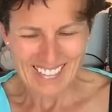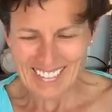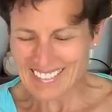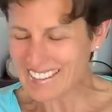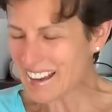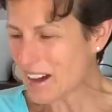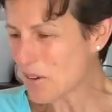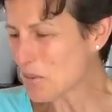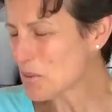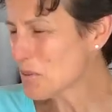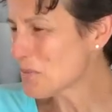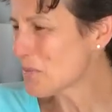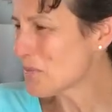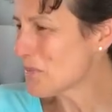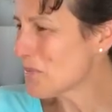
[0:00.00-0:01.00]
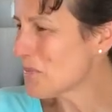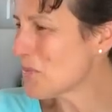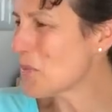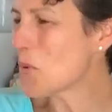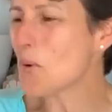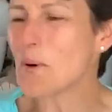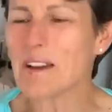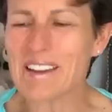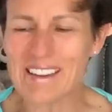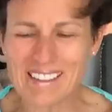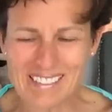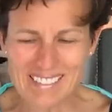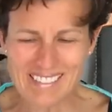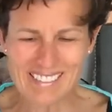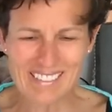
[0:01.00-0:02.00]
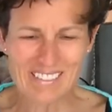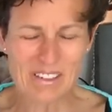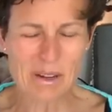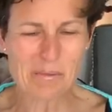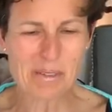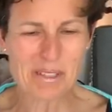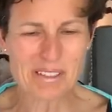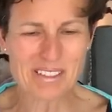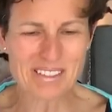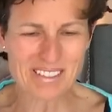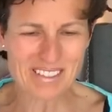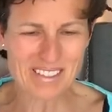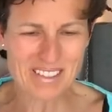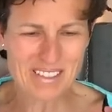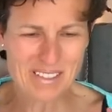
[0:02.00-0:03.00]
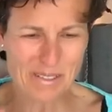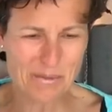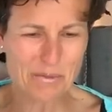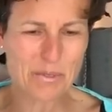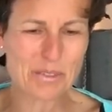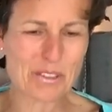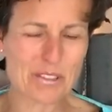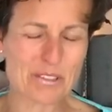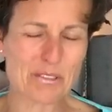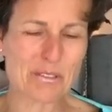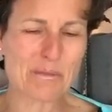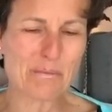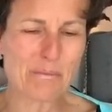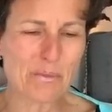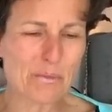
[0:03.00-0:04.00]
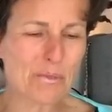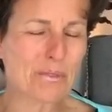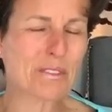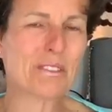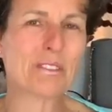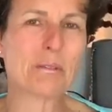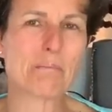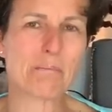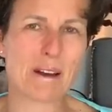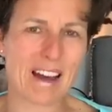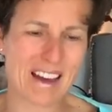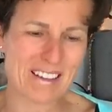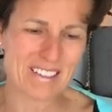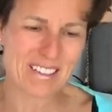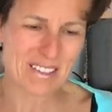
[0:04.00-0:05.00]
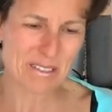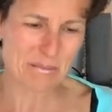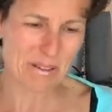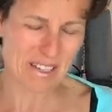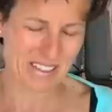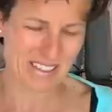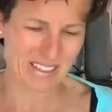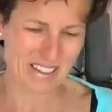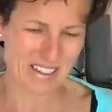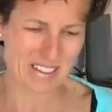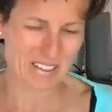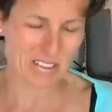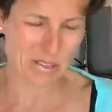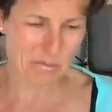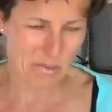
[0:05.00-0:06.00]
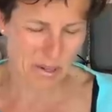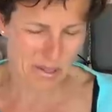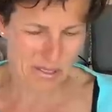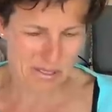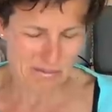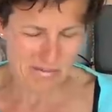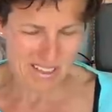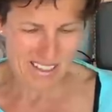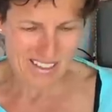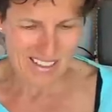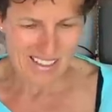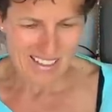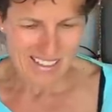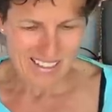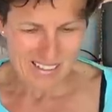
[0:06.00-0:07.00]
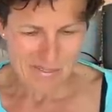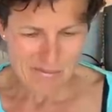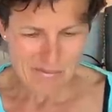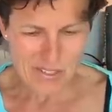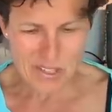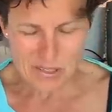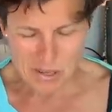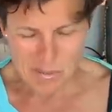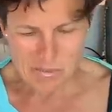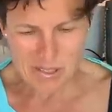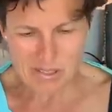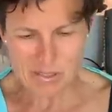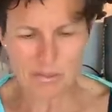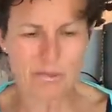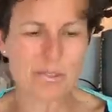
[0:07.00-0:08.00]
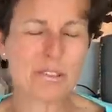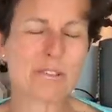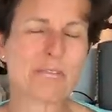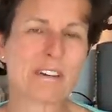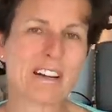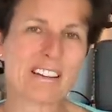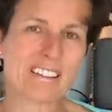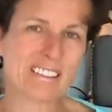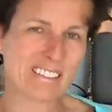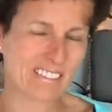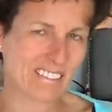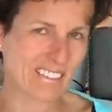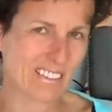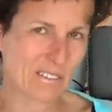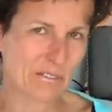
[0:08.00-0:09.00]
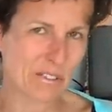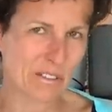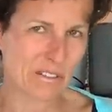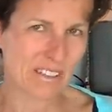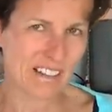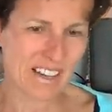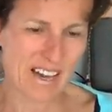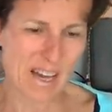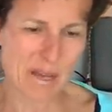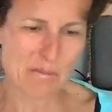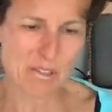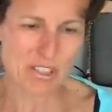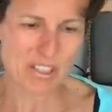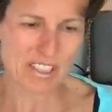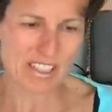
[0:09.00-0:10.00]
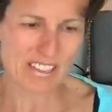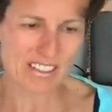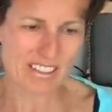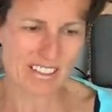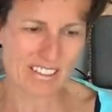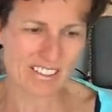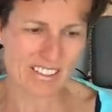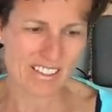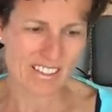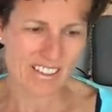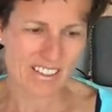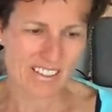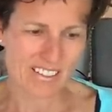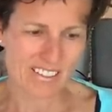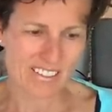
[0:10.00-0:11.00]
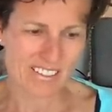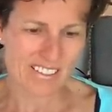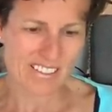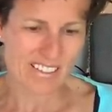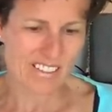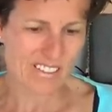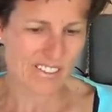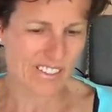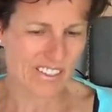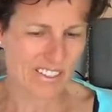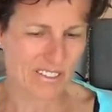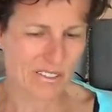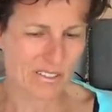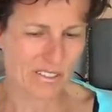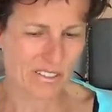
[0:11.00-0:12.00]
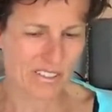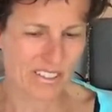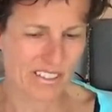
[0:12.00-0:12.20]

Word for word: Ja, und woher kommen diese wunderschönen Blüten, die Basis meiner Arrangements. Die kommen aus Unterfranken von heimischen Gärtnern und das finde ich so toll.